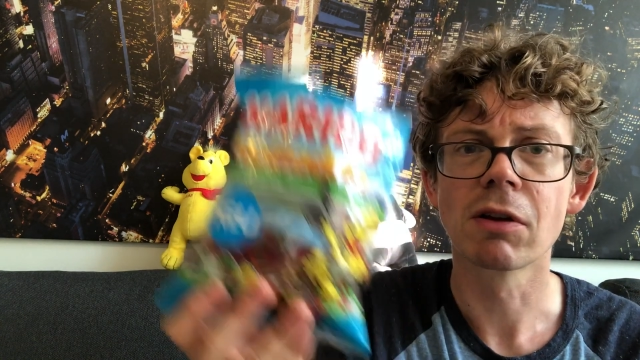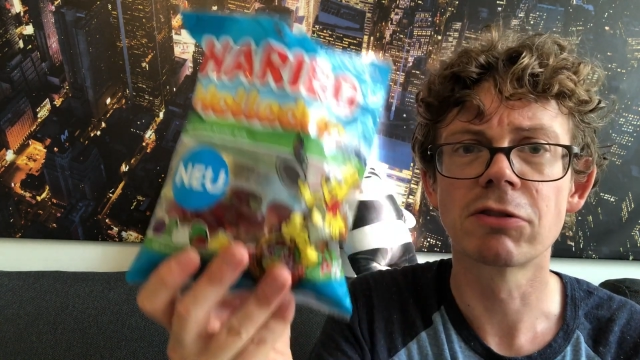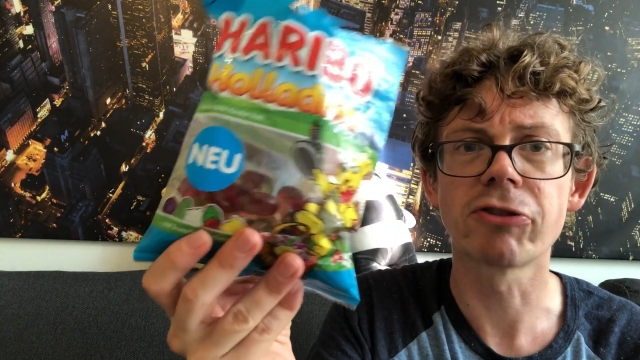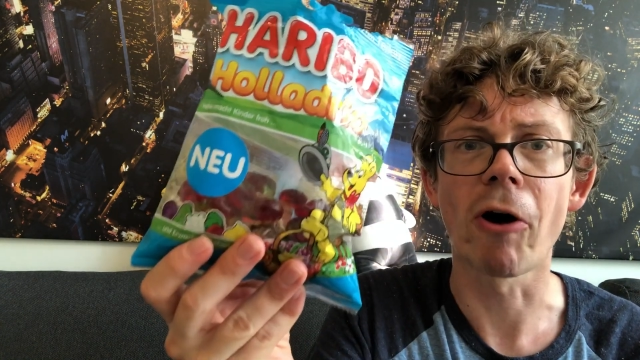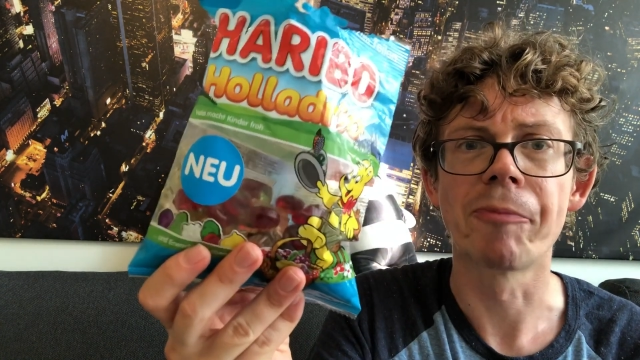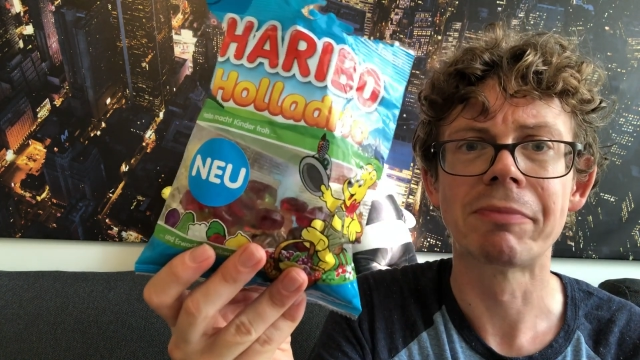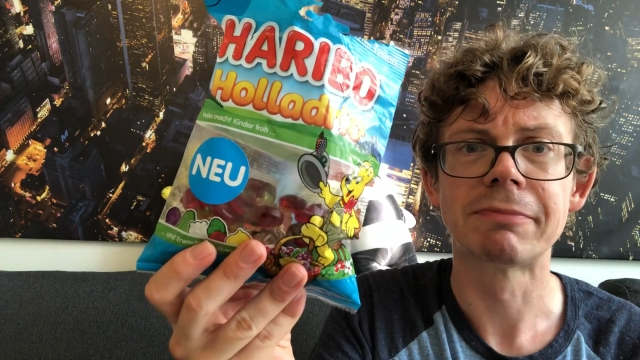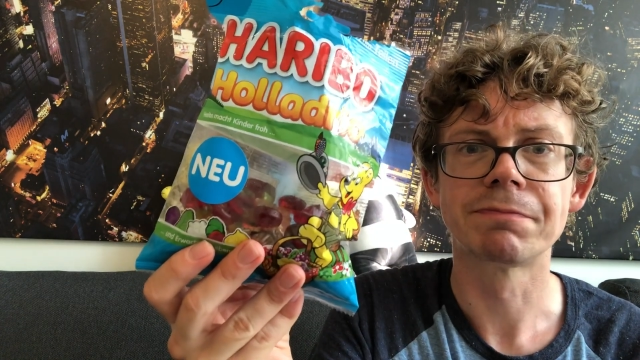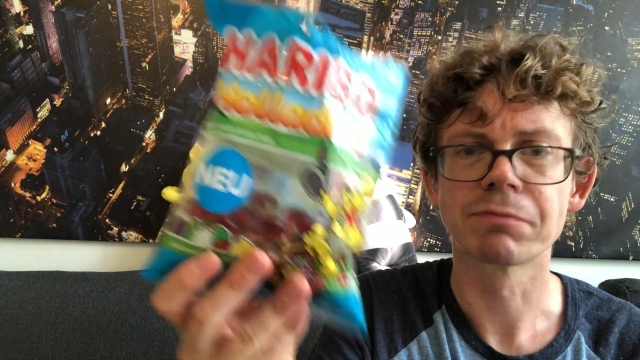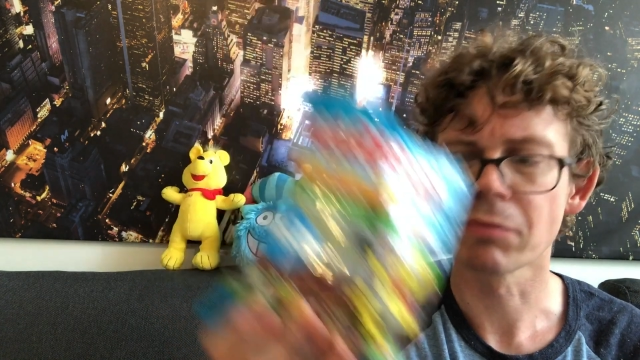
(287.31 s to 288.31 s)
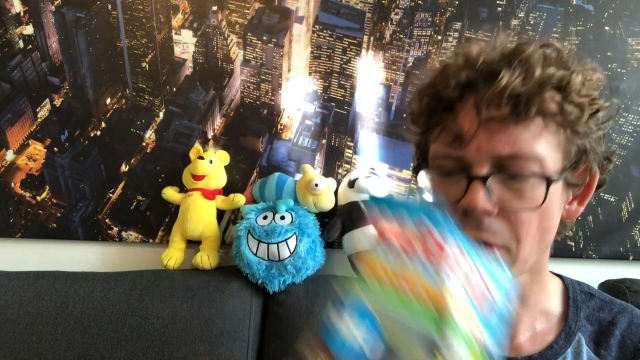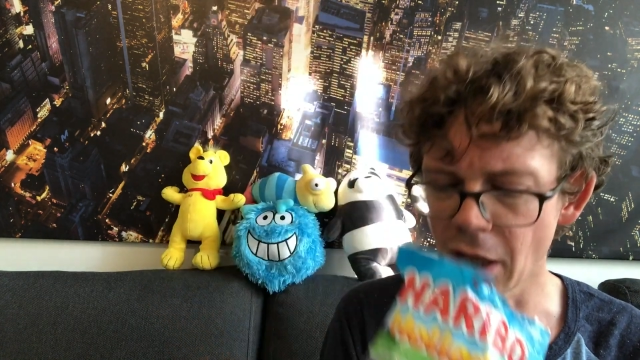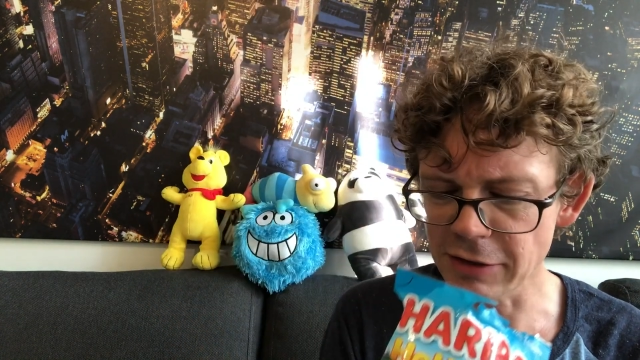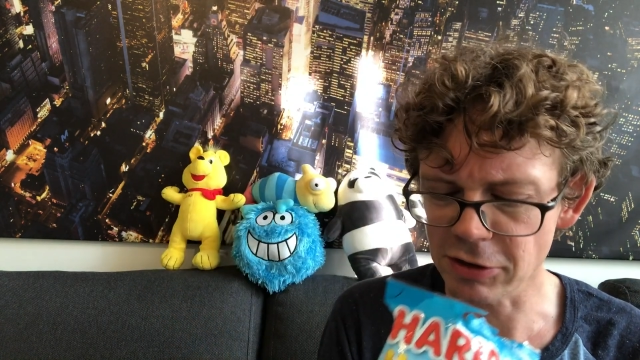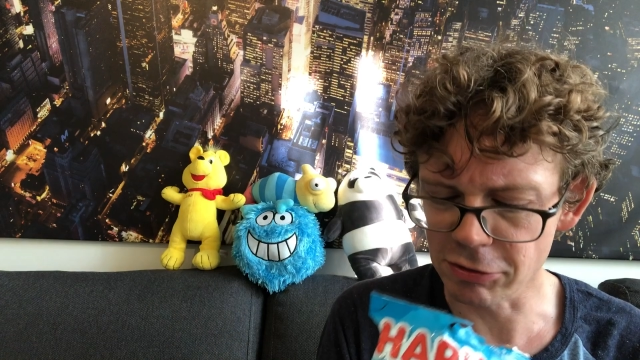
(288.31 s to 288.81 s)
So,
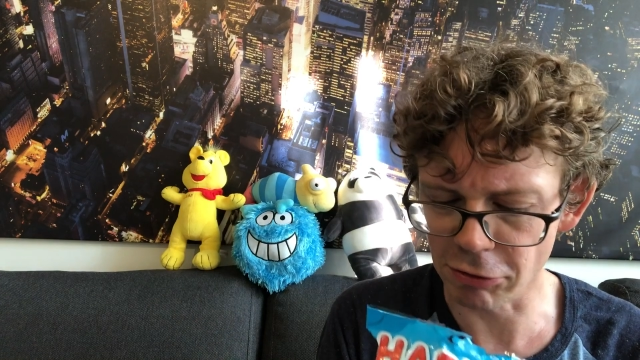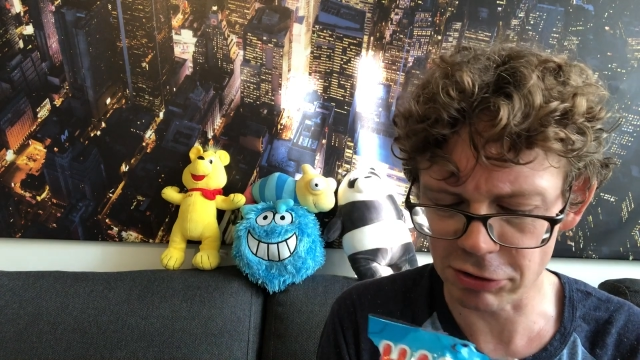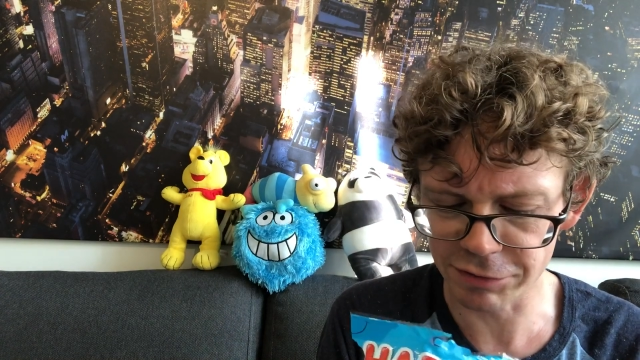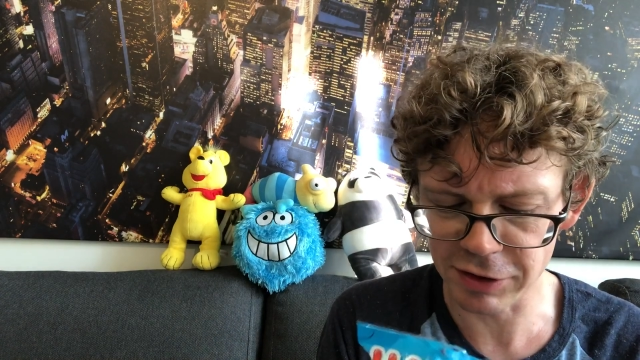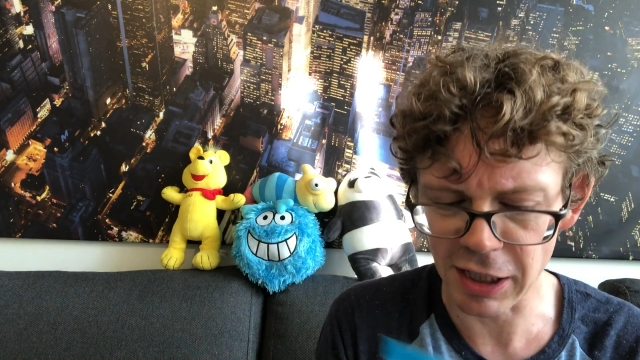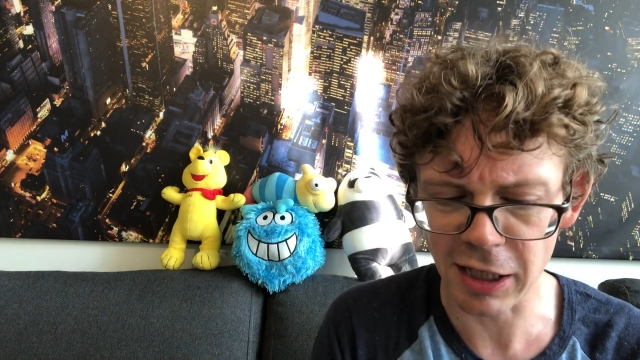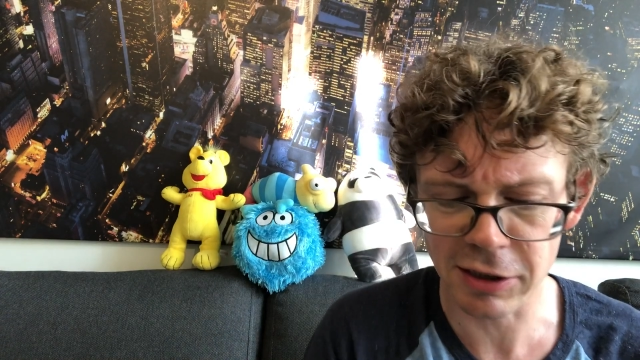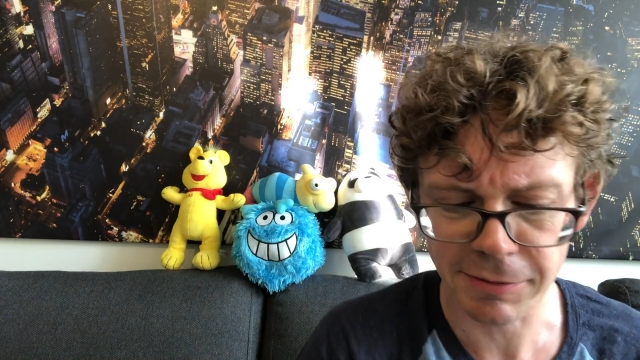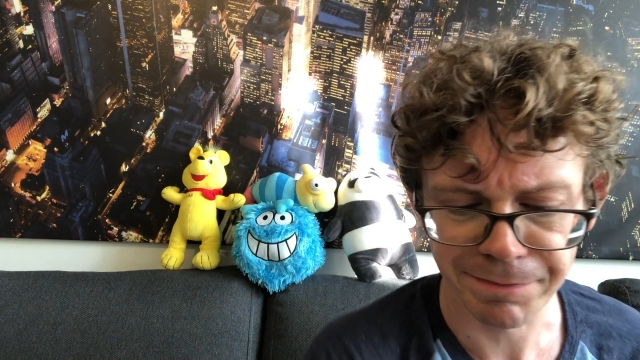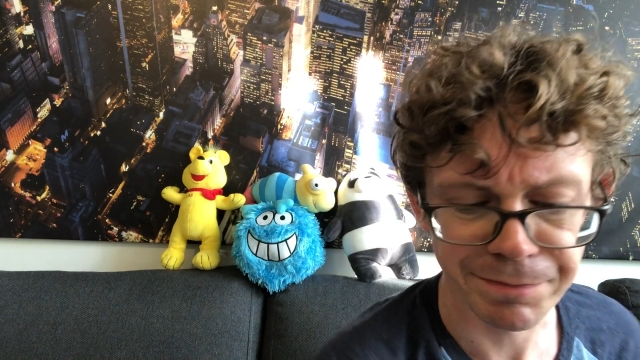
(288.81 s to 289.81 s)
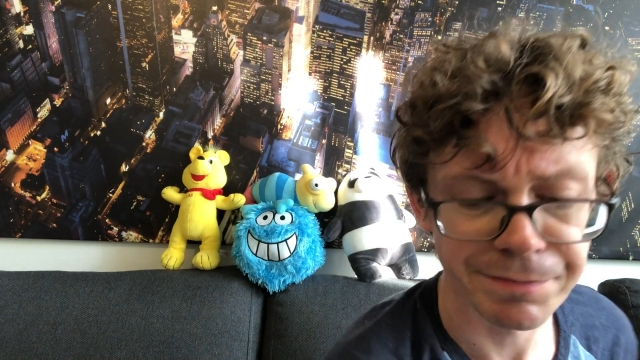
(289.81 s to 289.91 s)
jetzt das große Finale